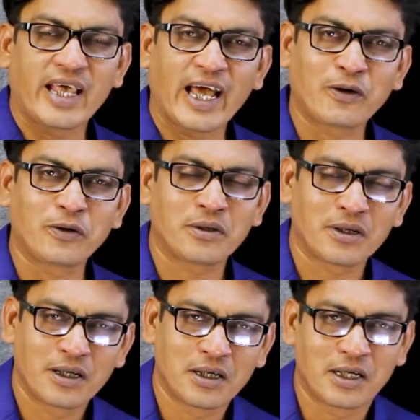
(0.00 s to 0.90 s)
এখন
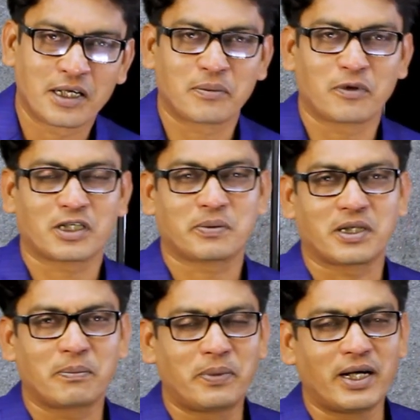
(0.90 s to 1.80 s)
এটা মনে হচ্ছে
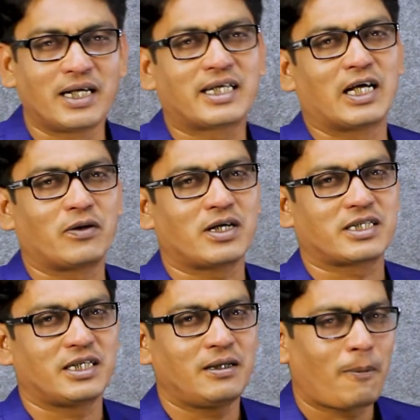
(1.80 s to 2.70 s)
যে বেল্ট কেন
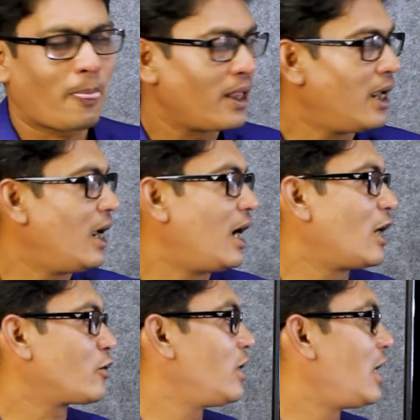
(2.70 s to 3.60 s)
আসে
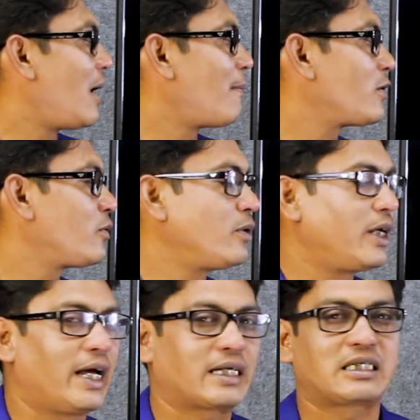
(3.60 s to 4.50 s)
আসলে আমরা তো
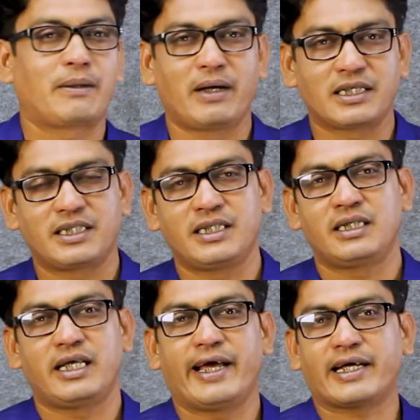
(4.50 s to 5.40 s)
একটা মেশিন
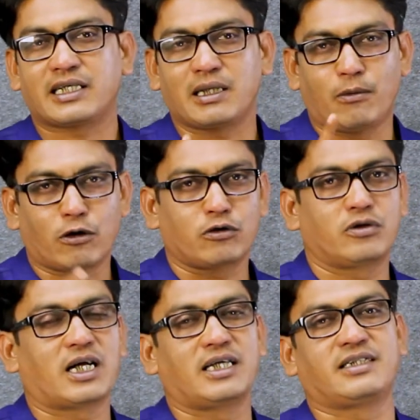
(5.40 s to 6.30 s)
একটা মোটর
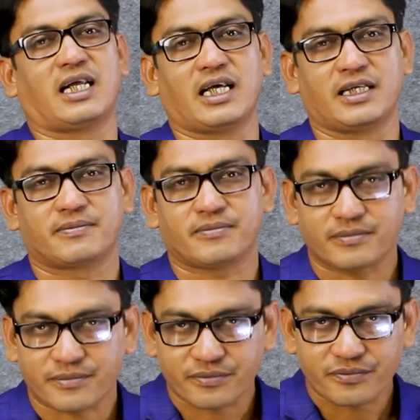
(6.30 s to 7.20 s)
দ্বারাই চালাই
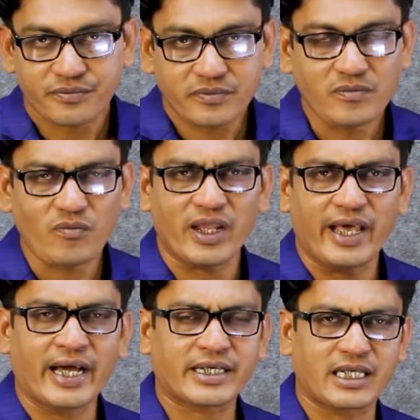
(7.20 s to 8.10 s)

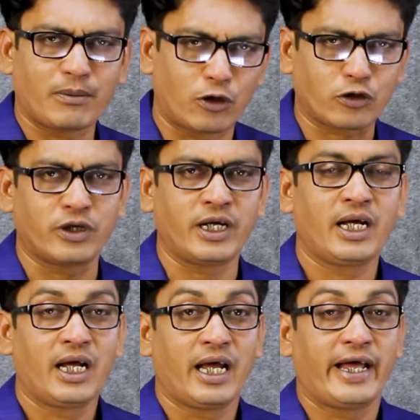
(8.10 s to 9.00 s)
একটা মোটরে
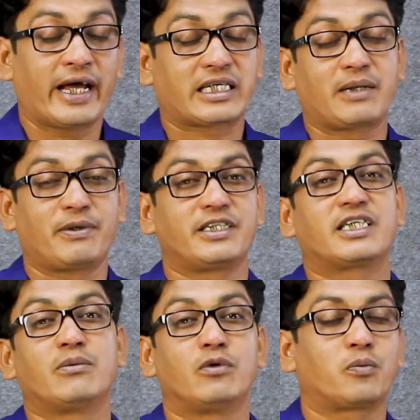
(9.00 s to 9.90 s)
একটা
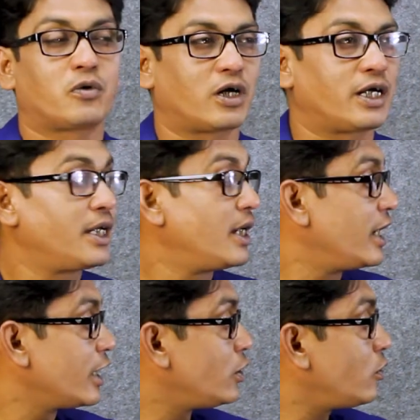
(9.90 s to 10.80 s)
মেশিনকে মুভ করায়
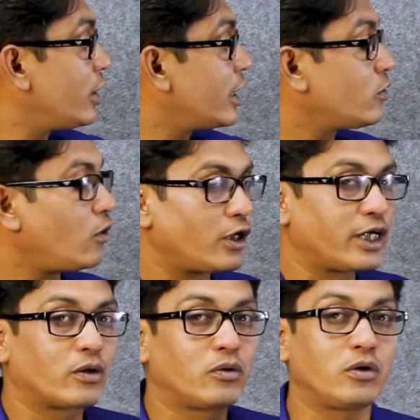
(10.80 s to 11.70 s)
কিন্তু এখানে তো
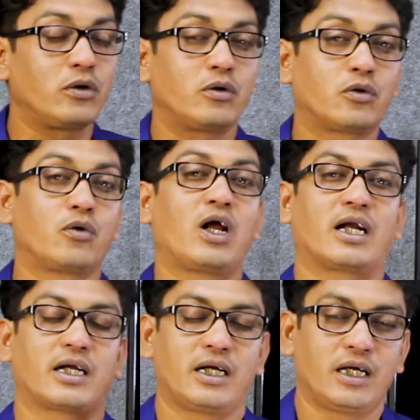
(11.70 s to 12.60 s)
অনেকগুলো রুলার
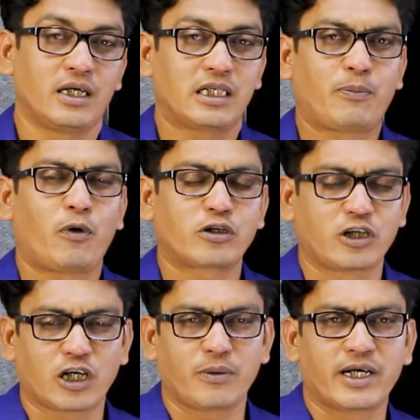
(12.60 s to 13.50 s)
তা
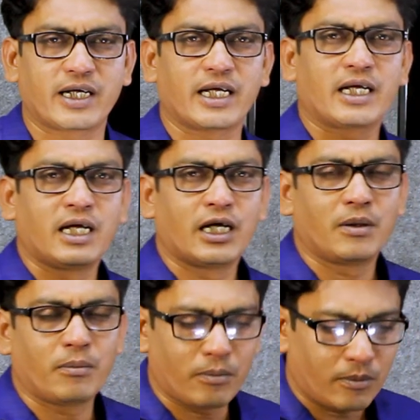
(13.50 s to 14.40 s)
পর্যায়ক্রমে একে
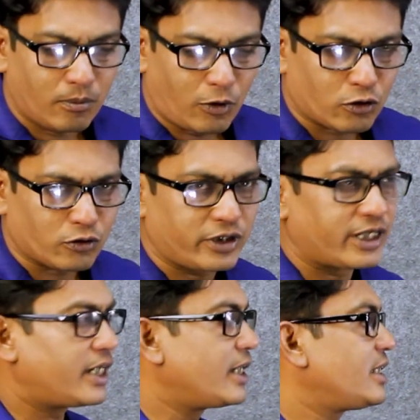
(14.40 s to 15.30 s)
মোটর
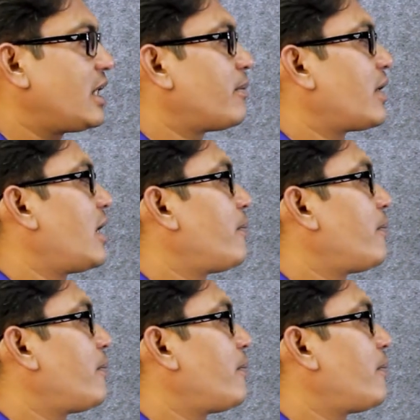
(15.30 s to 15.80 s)
থেকে যে আমরা